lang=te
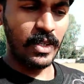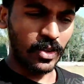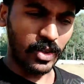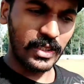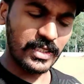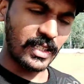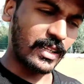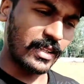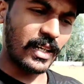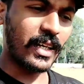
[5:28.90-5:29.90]
నార్త్ ఈస్ట్
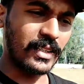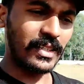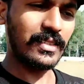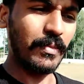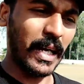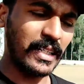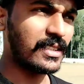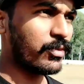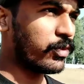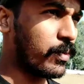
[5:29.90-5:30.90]
అంతా నాకు తెలిసి
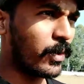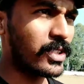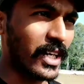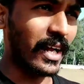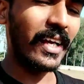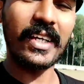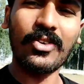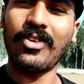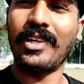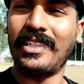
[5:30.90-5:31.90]
మాక్సిమం ఫుట్బాల్ చాలా
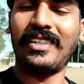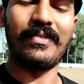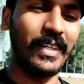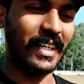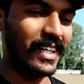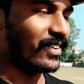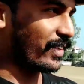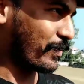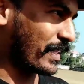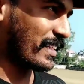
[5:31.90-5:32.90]
ఎక్కువ ఆడతారు అనమాట ఇక్కడ
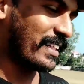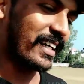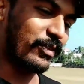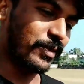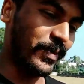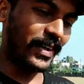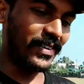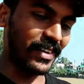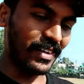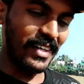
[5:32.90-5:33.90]
కూడా ప్రతి దగ్గర ఫుట్బాల్
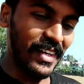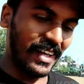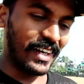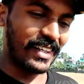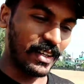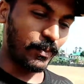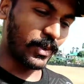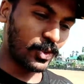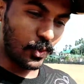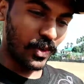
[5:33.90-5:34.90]
గోల్ అని నేను
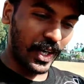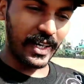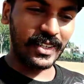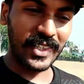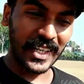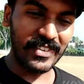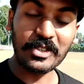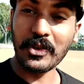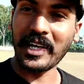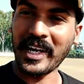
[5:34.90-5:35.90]
ఎప్పుడో స్కూల్లో ఆడాను కేవీ
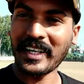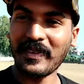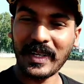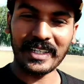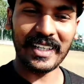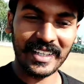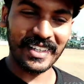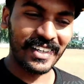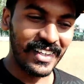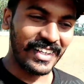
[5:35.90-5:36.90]
స్కూల్లో ఆడినప్పుడు అంటే
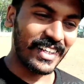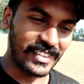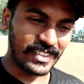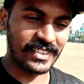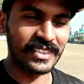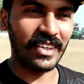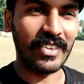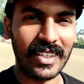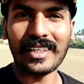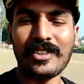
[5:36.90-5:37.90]
సిక్స్త్
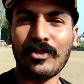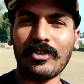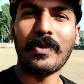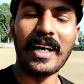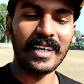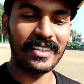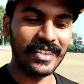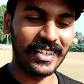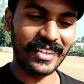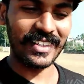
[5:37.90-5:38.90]
సెవెంత్ క్లాస్లో ఫుట్బాల్ ఆడాను
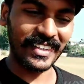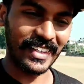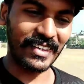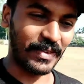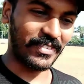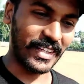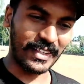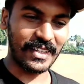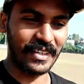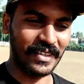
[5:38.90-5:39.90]
దాని తర్వాత ఇంకా
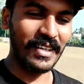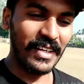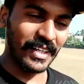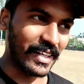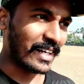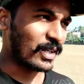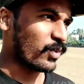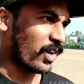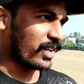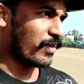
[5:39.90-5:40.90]
మనమంతా క్రికెట్
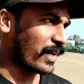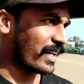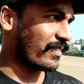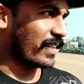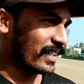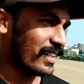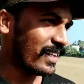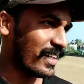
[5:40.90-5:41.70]
వాలీబాలే అనమాట